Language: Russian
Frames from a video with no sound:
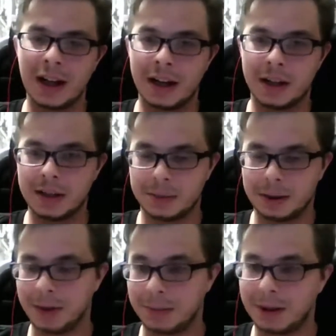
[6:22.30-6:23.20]
А есть,
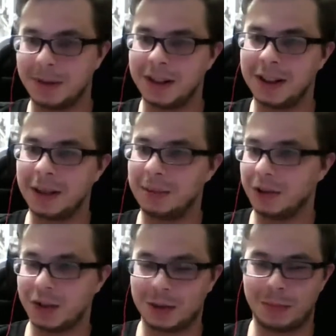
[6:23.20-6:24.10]
например, мебель, где мне
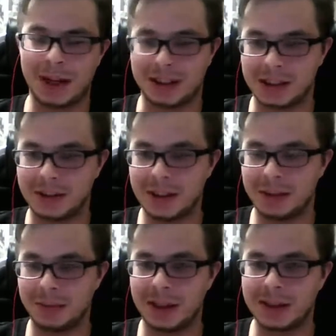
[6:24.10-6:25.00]
вообще все понятно,
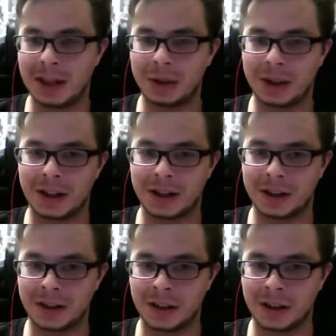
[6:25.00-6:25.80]
известно, меня знают как я